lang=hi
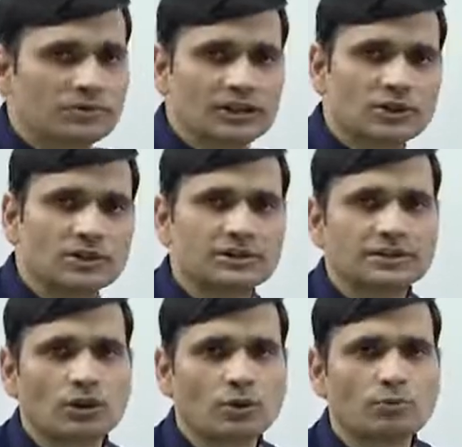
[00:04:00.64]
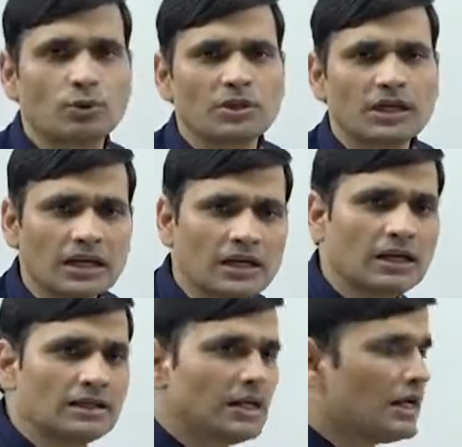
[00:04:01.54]
एवं शैक्षणिक संस्थाओं की भूमिका
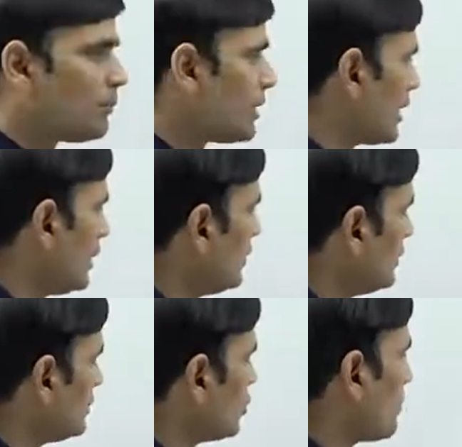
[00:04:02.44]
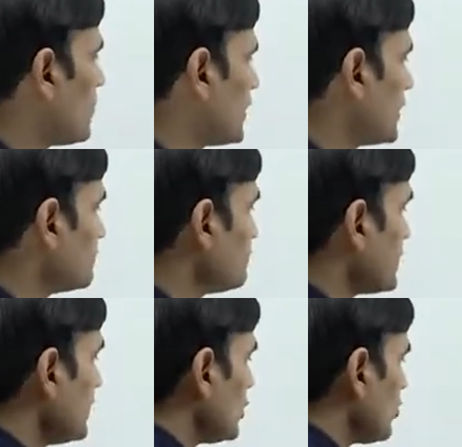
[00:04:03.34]
ये हमारा टॉपिक है
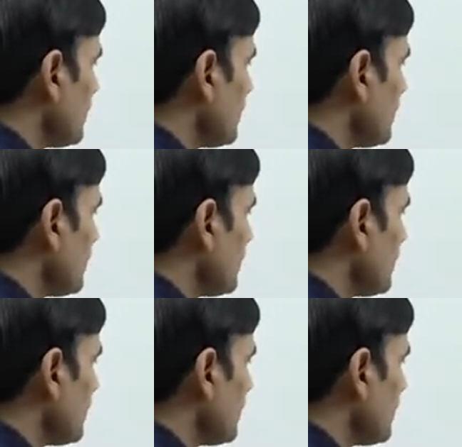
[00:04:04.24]
तो